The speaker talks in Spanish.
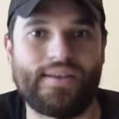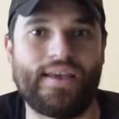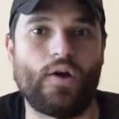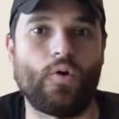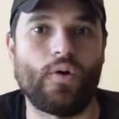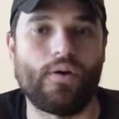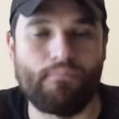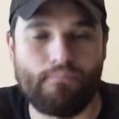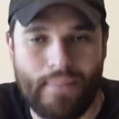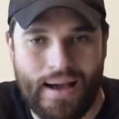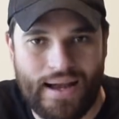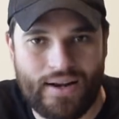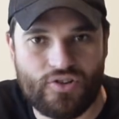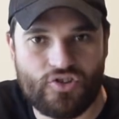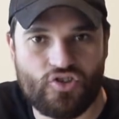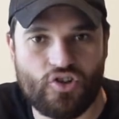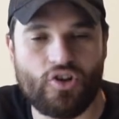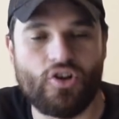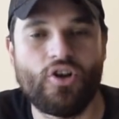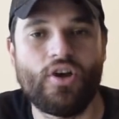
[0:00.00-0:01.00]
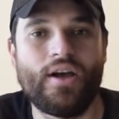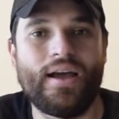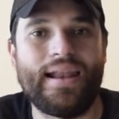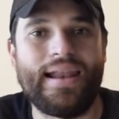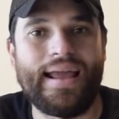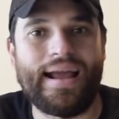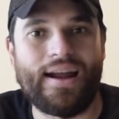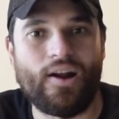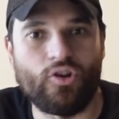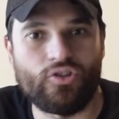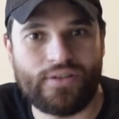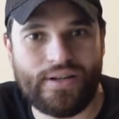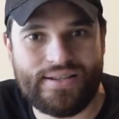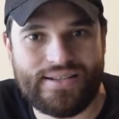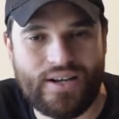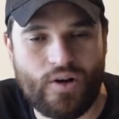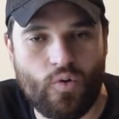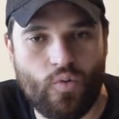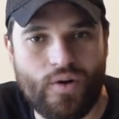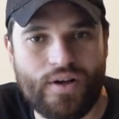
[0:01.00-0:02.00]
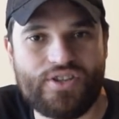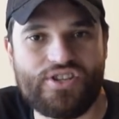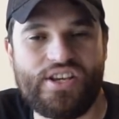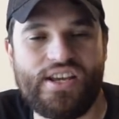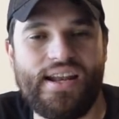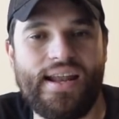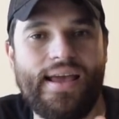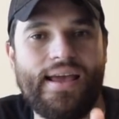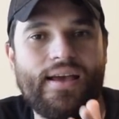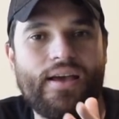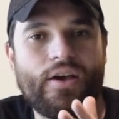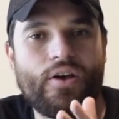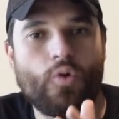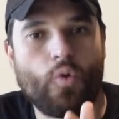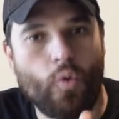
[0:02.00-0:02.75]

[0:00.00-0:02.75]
Llegó en marzo, le ganó 3 a 1 a Chile,